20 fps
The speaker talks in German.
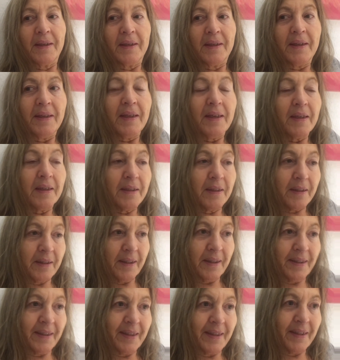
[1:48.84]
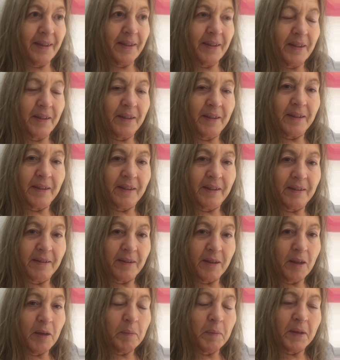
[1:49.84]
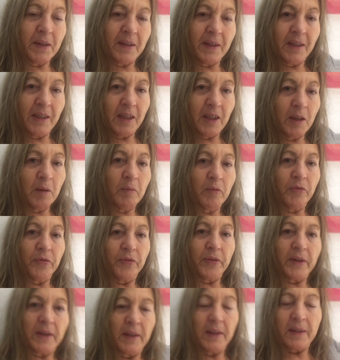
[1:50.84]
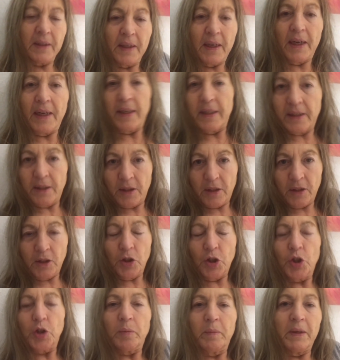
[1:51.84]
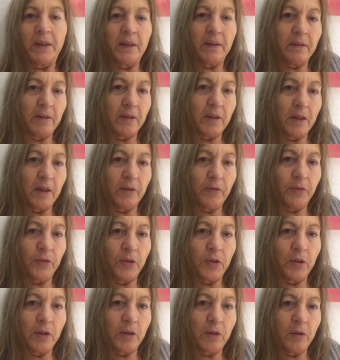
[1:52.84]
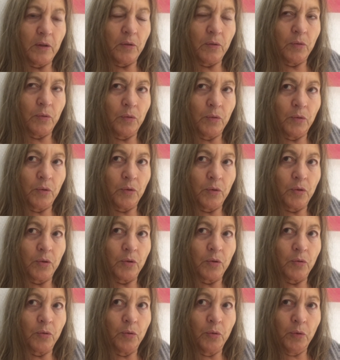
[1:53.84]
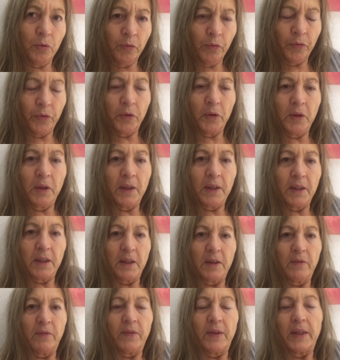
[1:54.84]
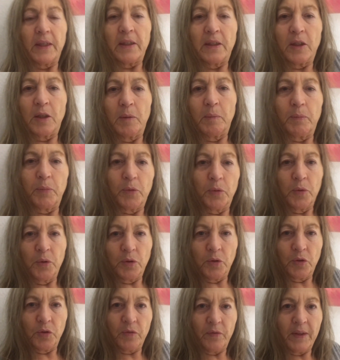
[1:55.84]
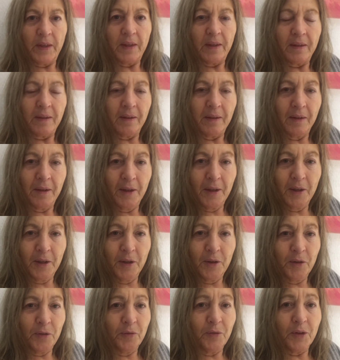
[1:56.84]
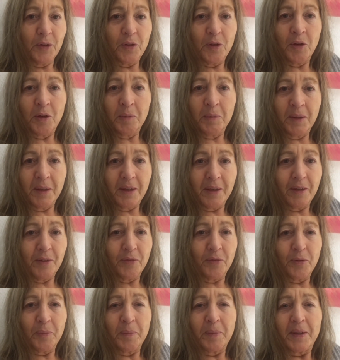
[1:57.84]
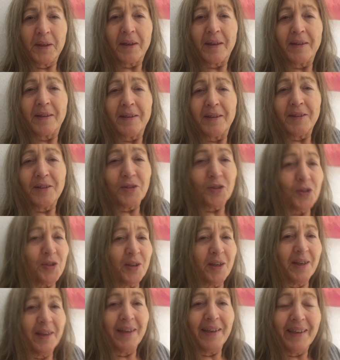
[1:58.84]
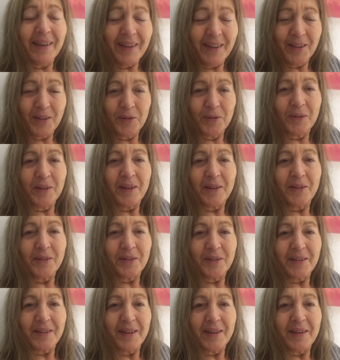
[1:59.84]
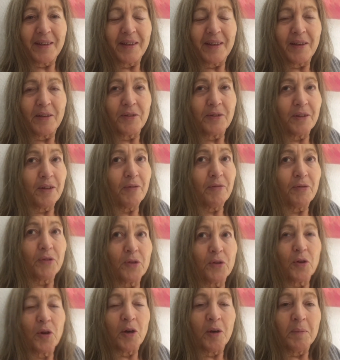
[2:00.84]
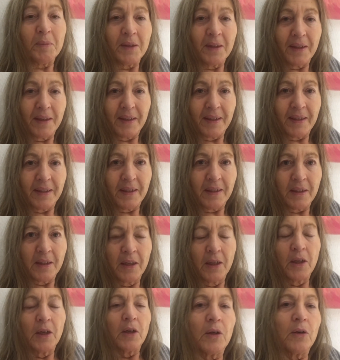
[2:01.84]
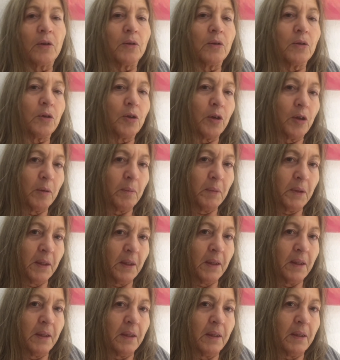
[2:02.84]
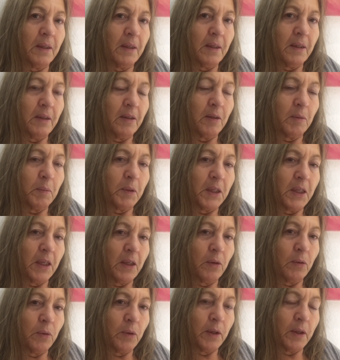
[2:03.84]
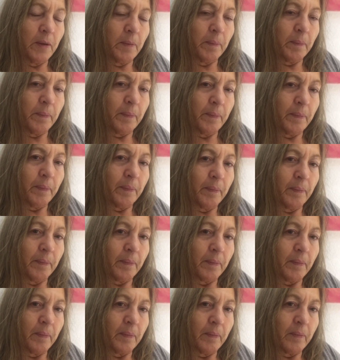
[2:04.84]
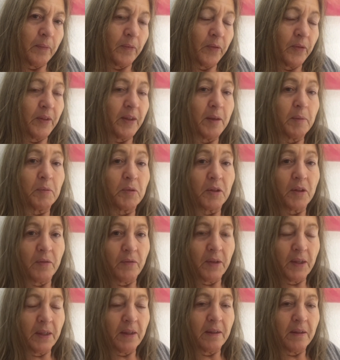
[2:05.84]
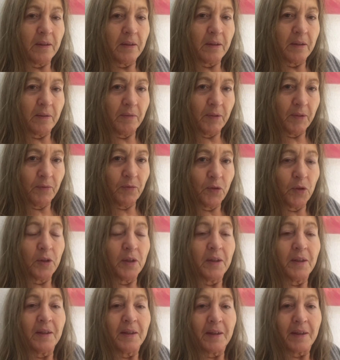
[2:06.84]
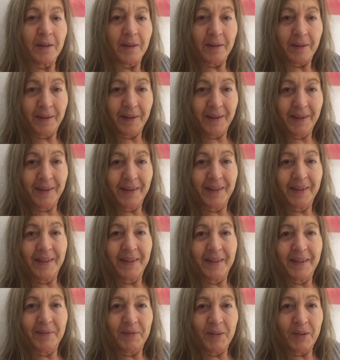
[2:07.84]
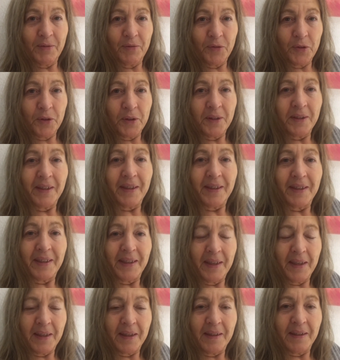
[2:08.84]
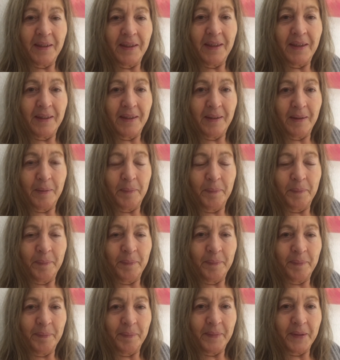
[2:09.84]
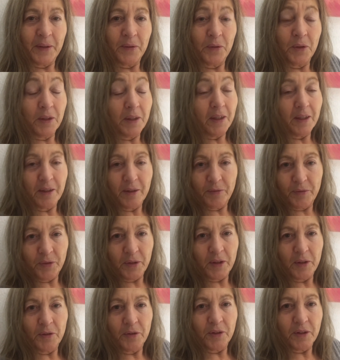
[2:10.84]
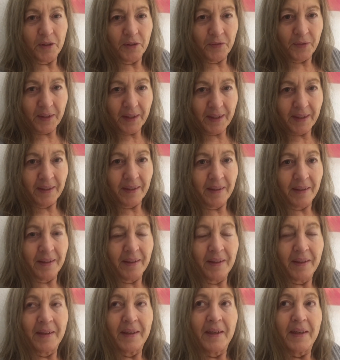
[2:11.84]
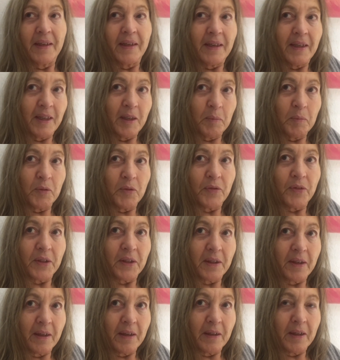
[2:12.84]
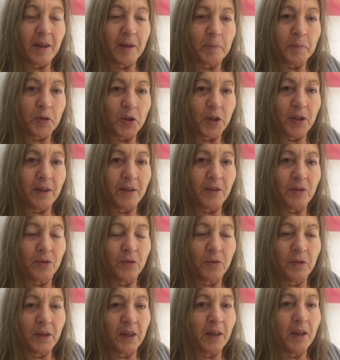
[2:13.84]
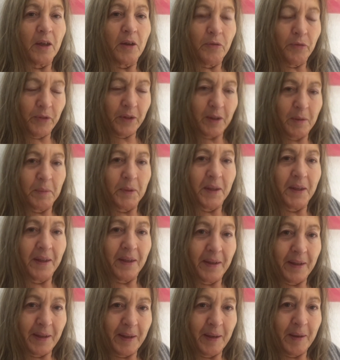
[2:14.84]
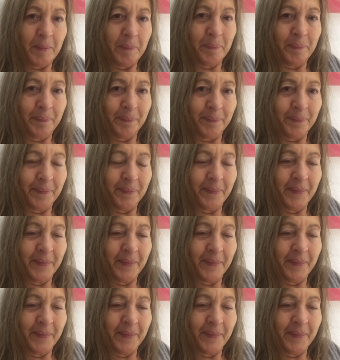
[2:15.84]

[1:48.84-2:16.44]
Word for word: hier in eine, ich sage mal, in jedem Fall kalte, schmerzhafte und unfreundliche Welt geboren zu werden. Und wir kommen alle vom paradiesischen Licht und aus der, aus der Vollkommenheit und kommen in diese Bedingungen. Selbst gewählt. Wir wollen ja, wir wollen ja inkarnieren. Also ich gehe davon aus, dass wir einen Lebensvertrag abschließen und eine Aufgabe hier haben.